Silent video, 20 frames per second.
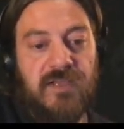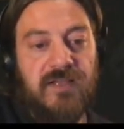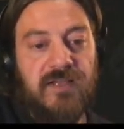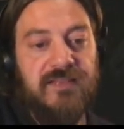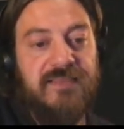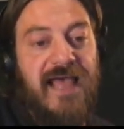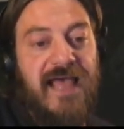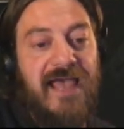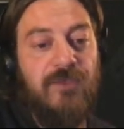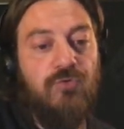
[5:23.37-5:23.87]

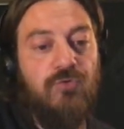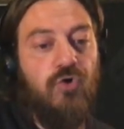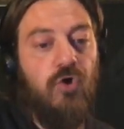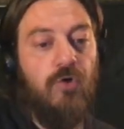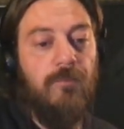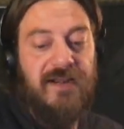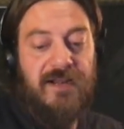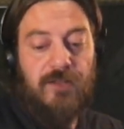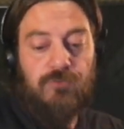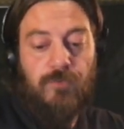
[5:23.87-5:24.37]
Dai un
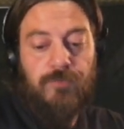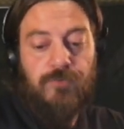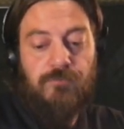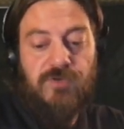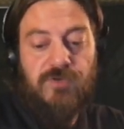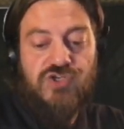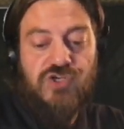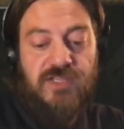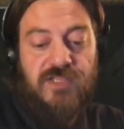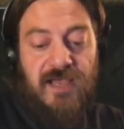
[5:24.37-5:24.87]
nome alla tua
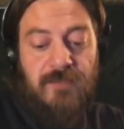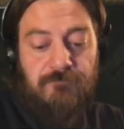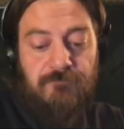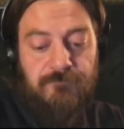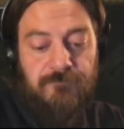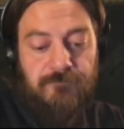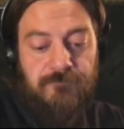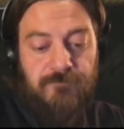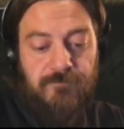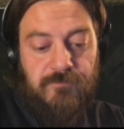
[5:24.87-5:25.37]
pubblicità,
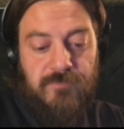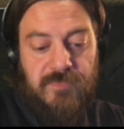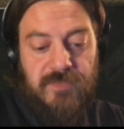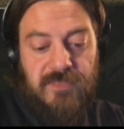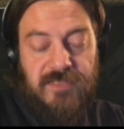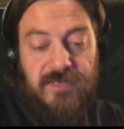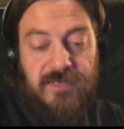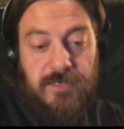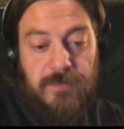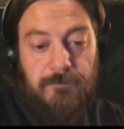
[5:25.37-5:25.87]

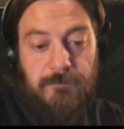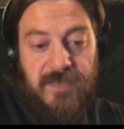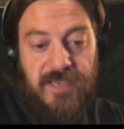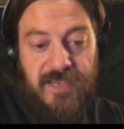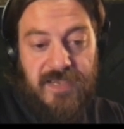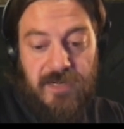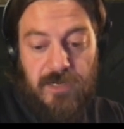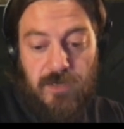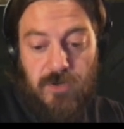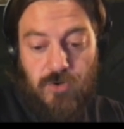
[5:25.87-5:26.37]
il
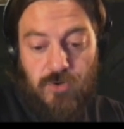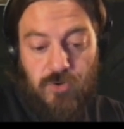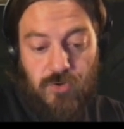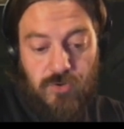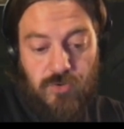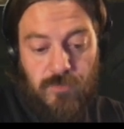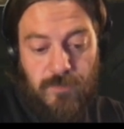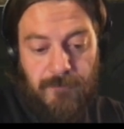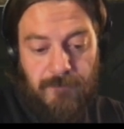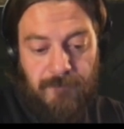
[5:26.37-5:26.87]
bello
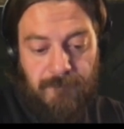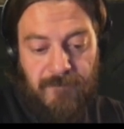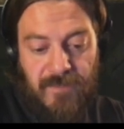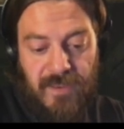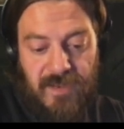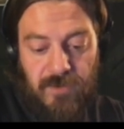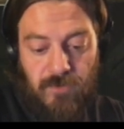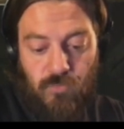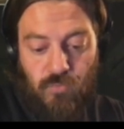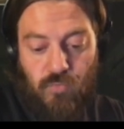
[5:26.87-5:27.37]

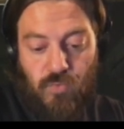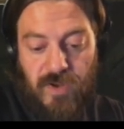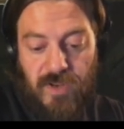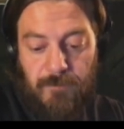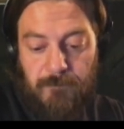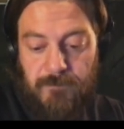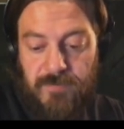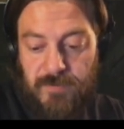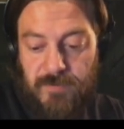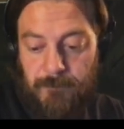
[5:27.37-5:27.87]
del
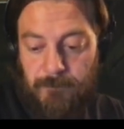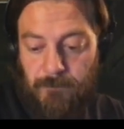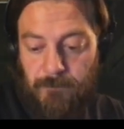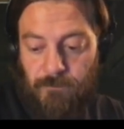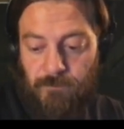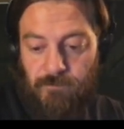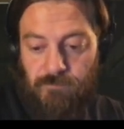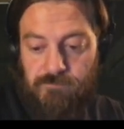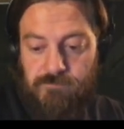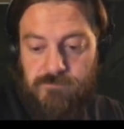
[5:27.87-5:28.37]
web
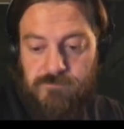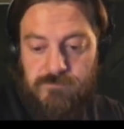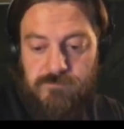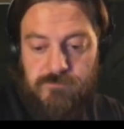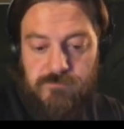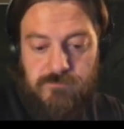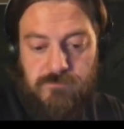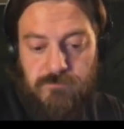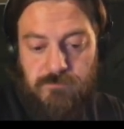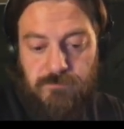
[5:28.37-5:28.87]

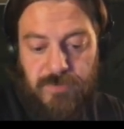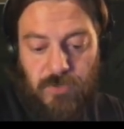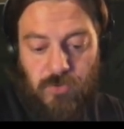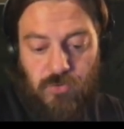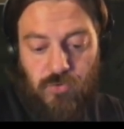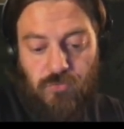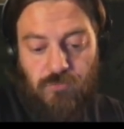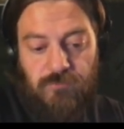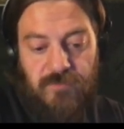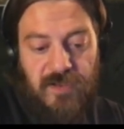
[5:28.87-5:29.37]

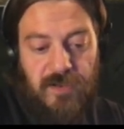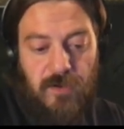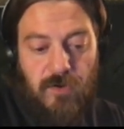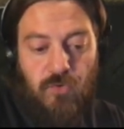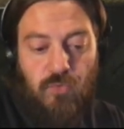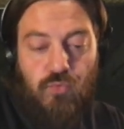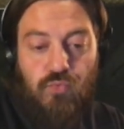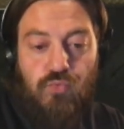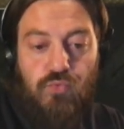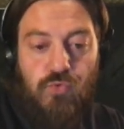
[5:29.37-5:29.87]
prova
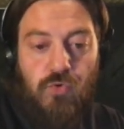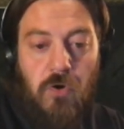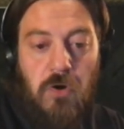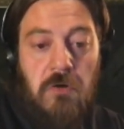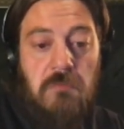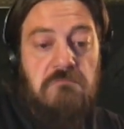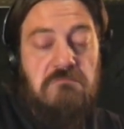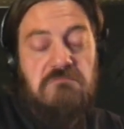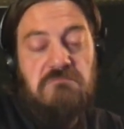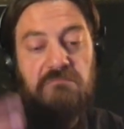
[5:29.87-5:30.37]

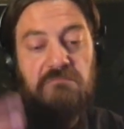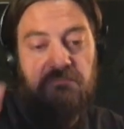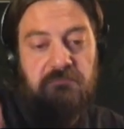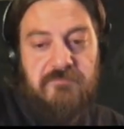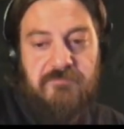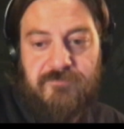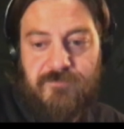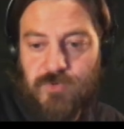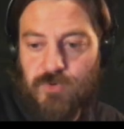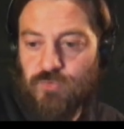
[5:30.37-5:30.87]
1,
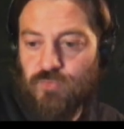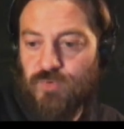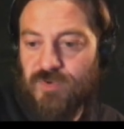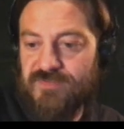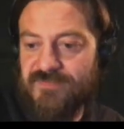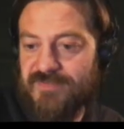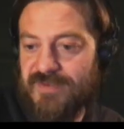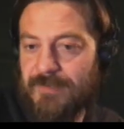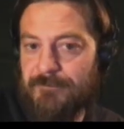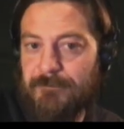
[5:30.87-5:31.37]

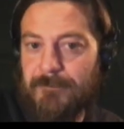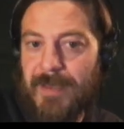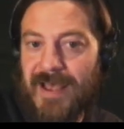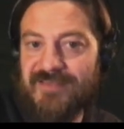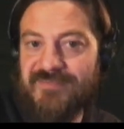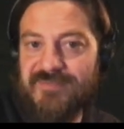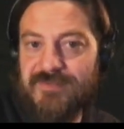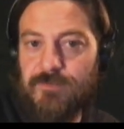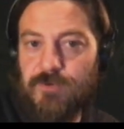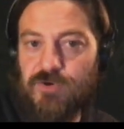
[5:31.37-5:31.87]
questa è la
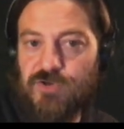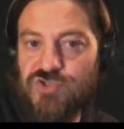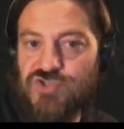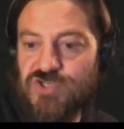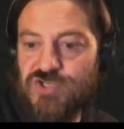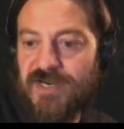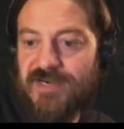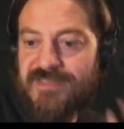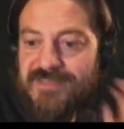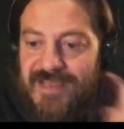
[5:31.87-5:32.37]
massima
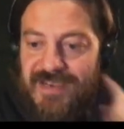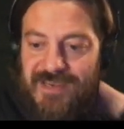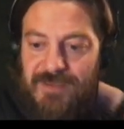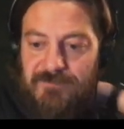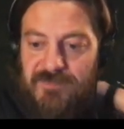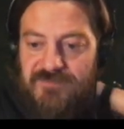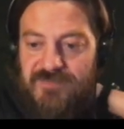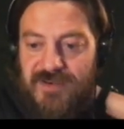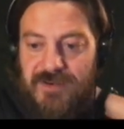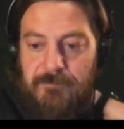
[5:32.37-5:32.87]
originalità che
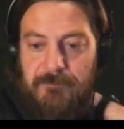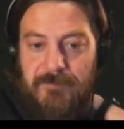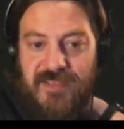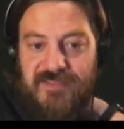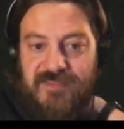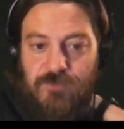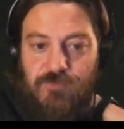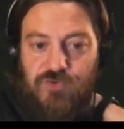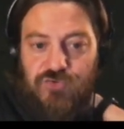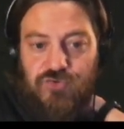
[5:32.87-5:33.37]
mi viene in
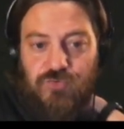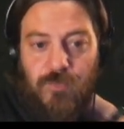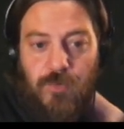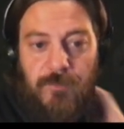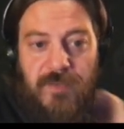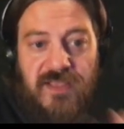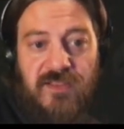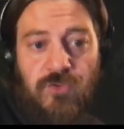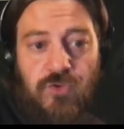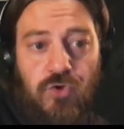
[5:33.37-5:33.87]
mente in questo
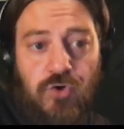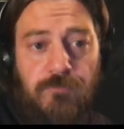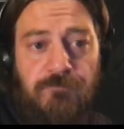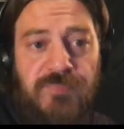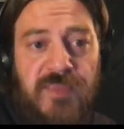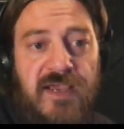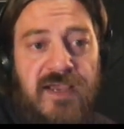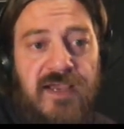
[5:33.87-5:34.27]
momento,